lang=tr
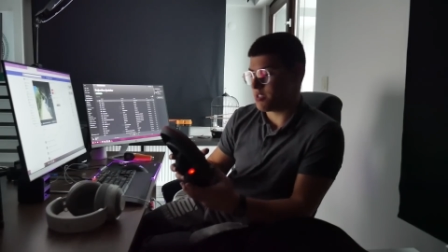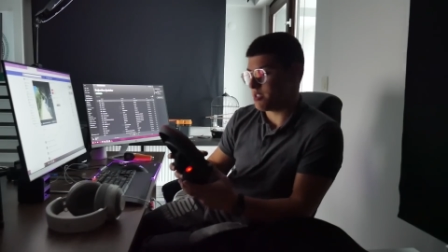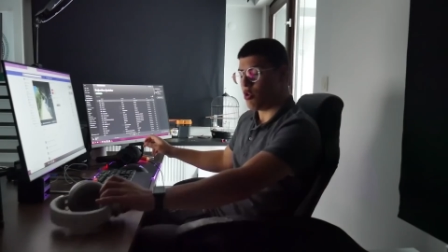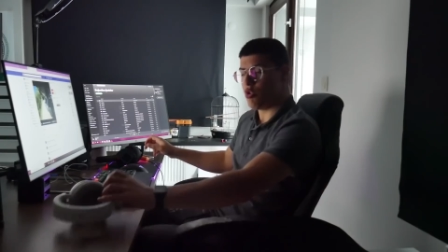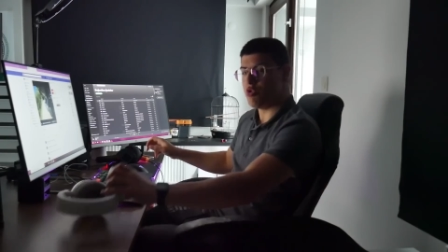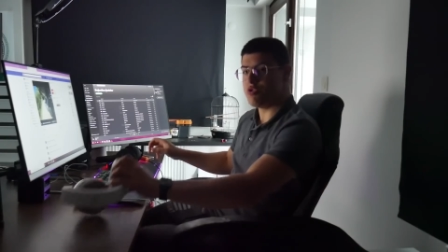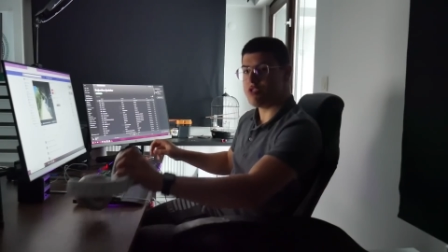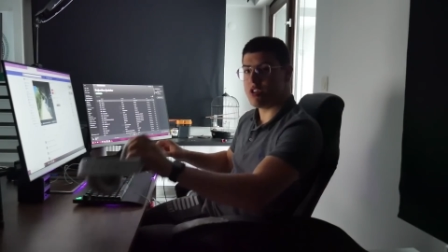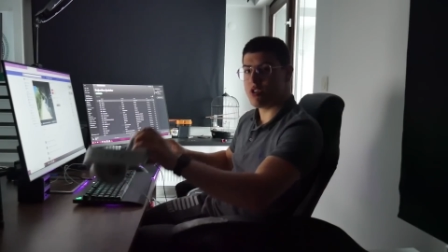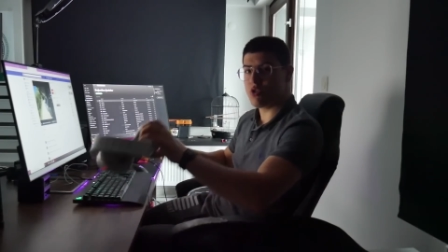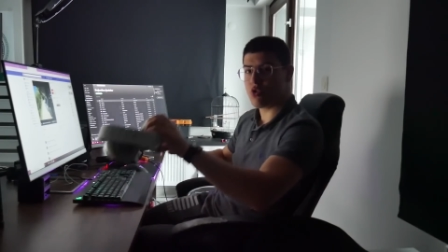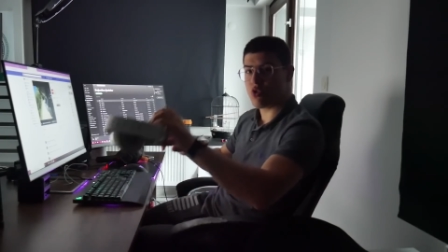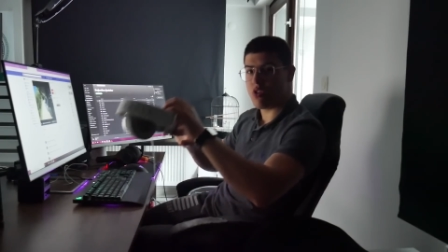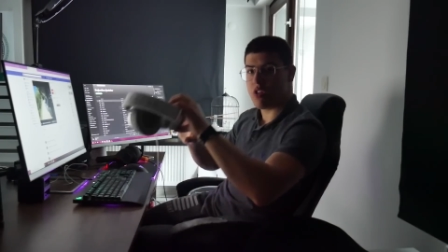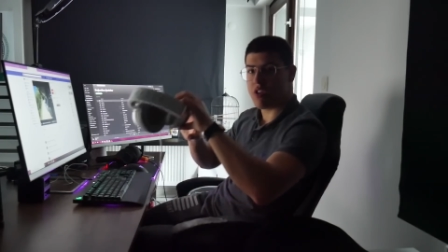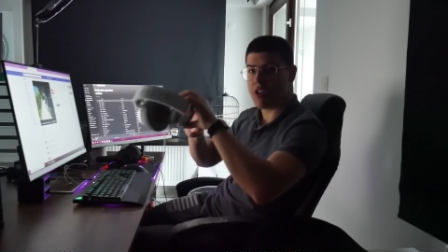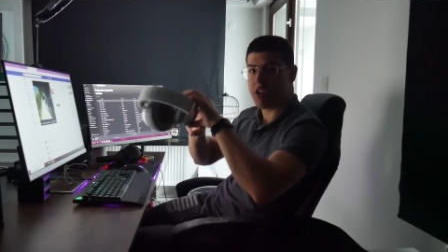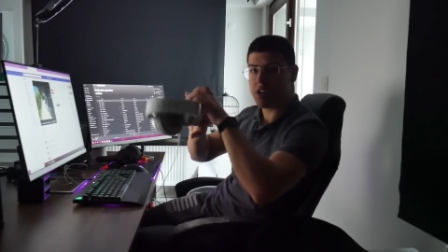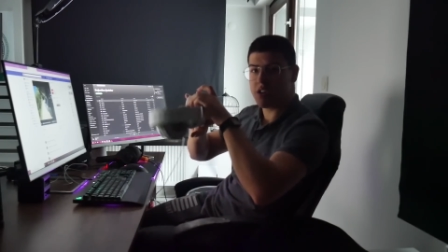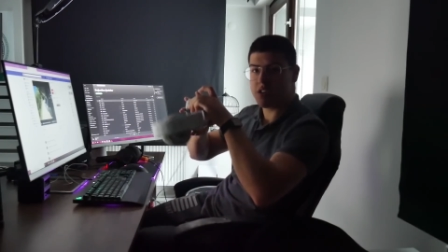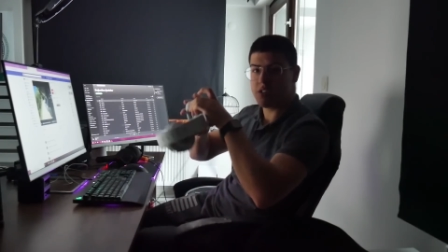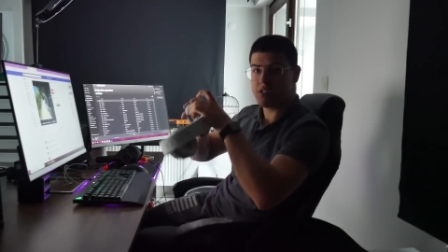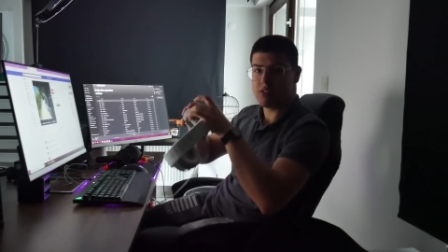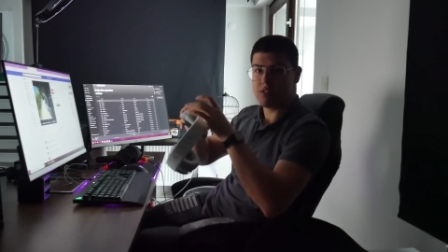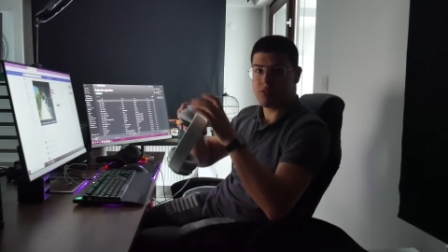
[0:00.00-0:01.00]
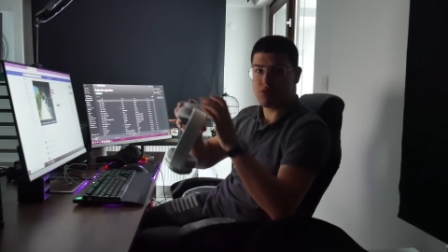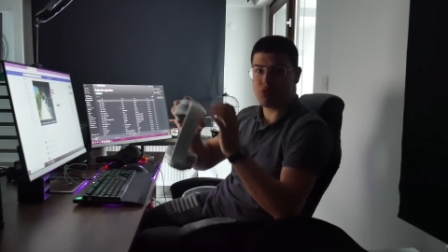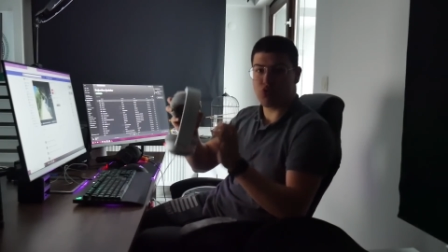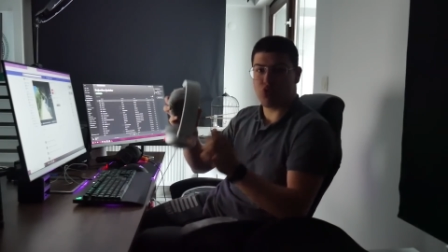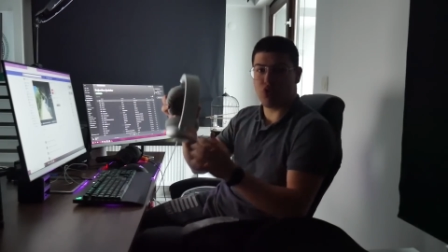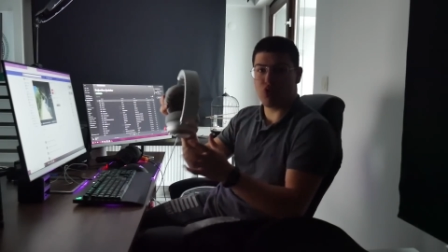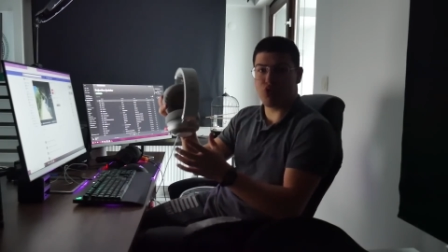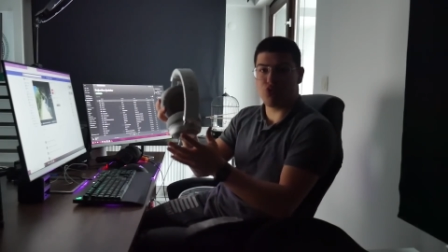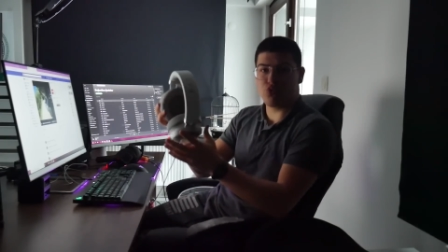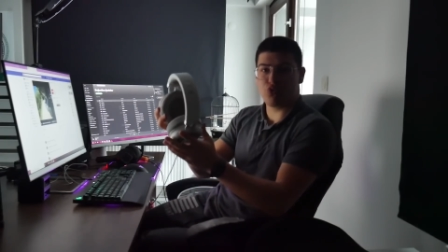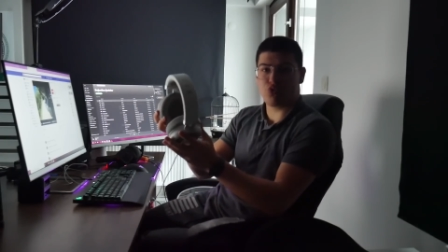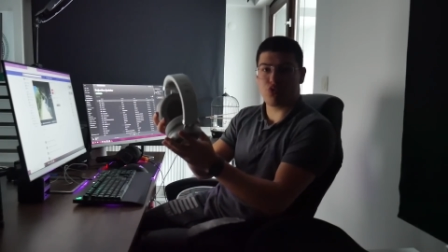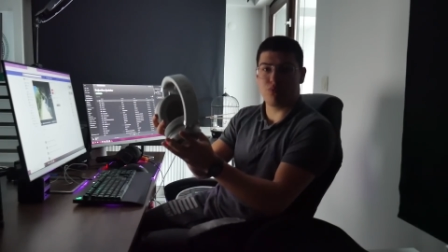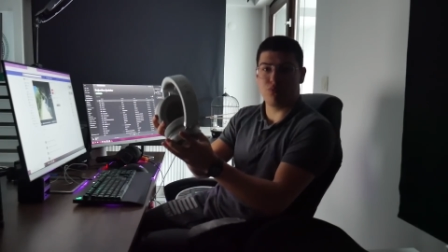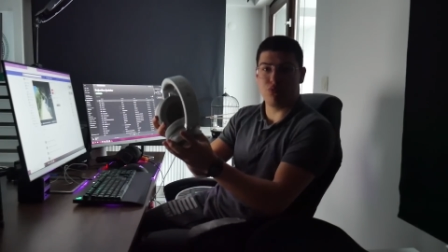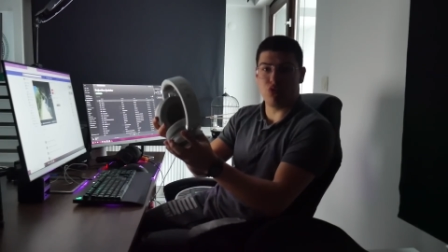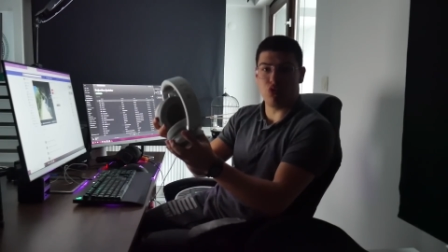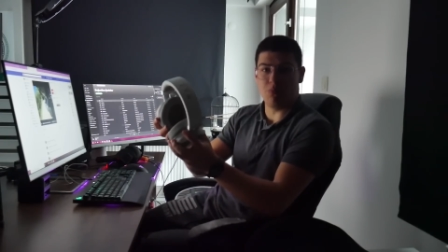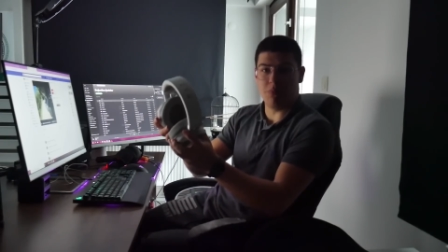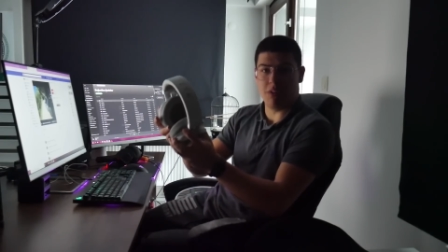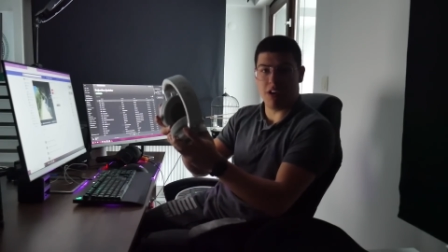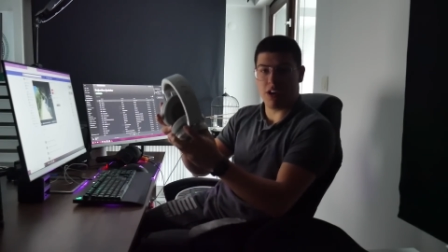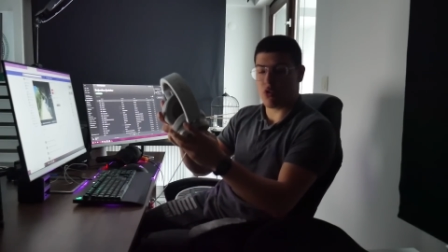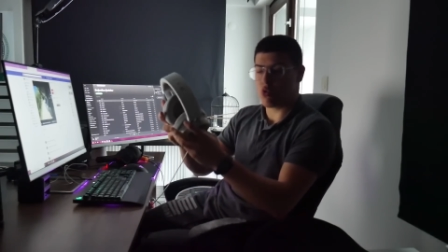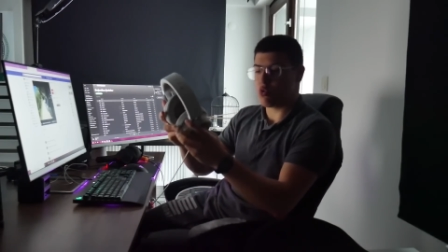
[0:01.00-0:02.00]
Öncelik olarak soğutucusu
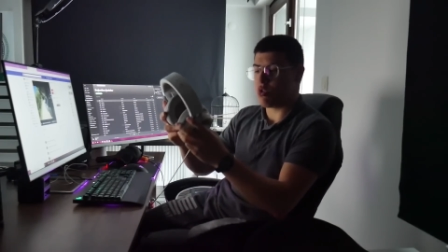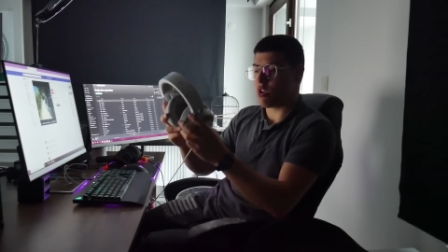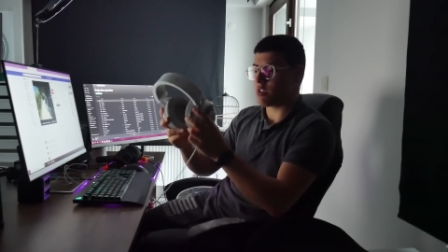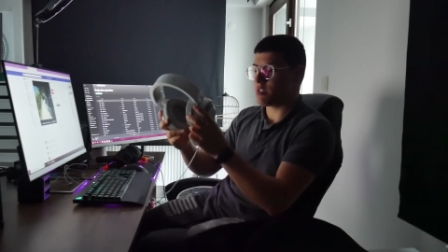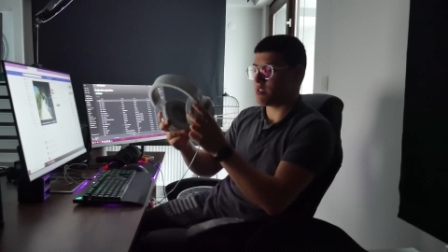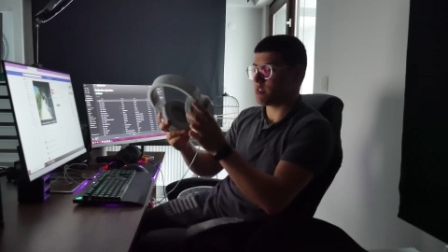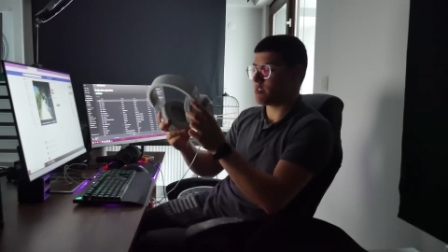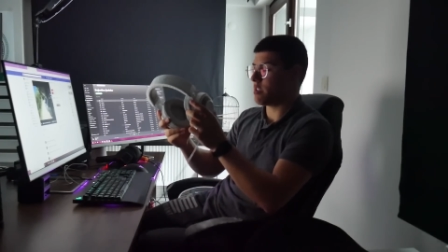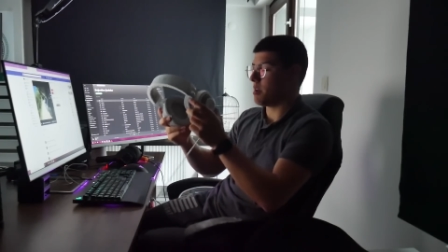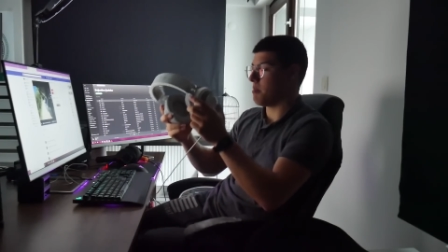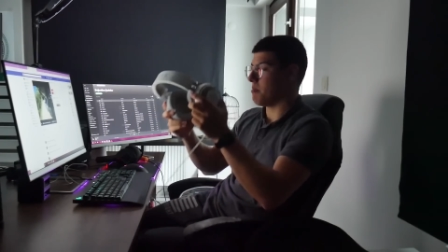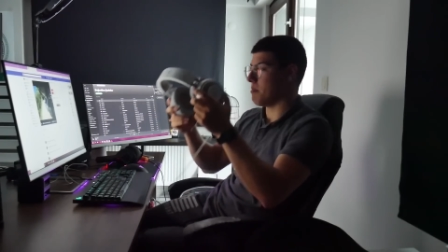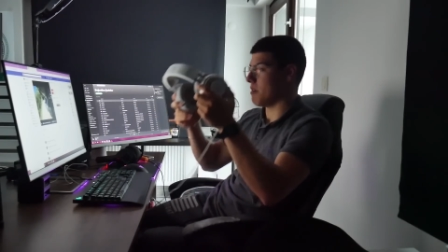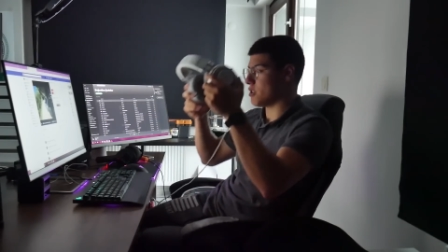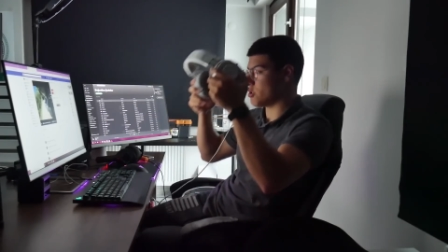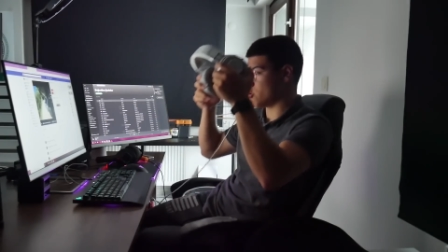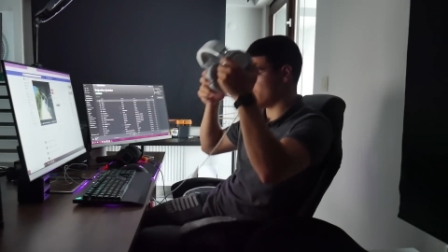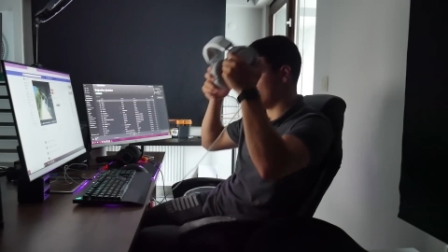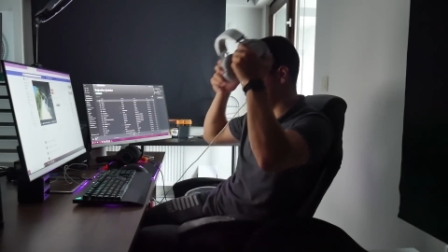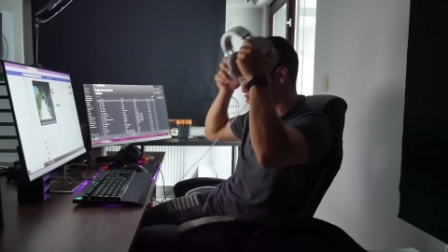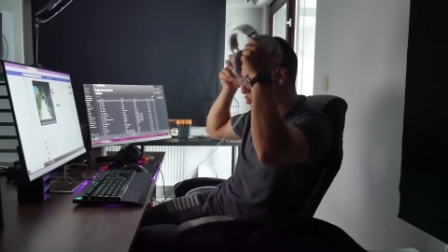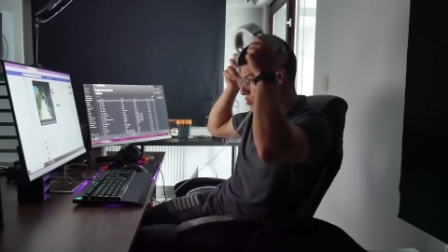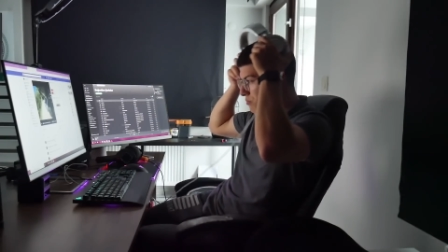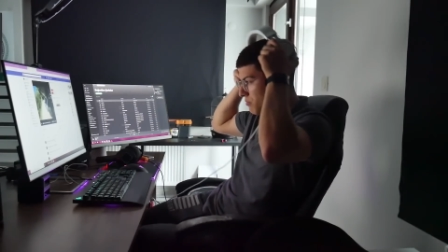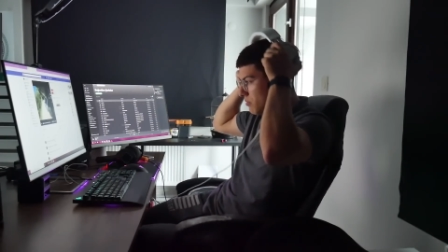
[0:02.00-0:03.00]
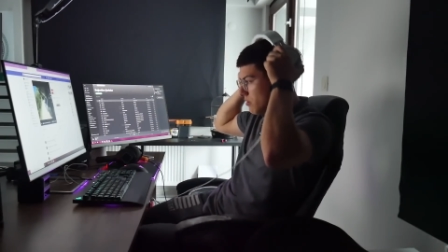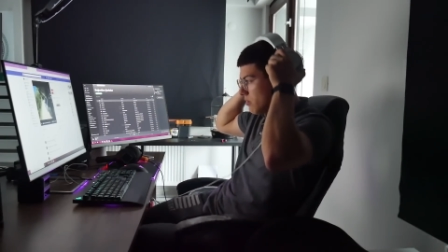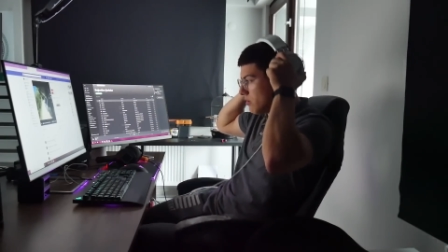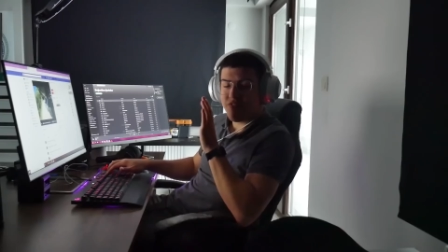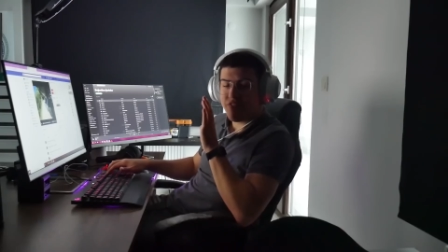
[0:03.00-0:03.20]
bulunmayan kulaklıktan başlıyorum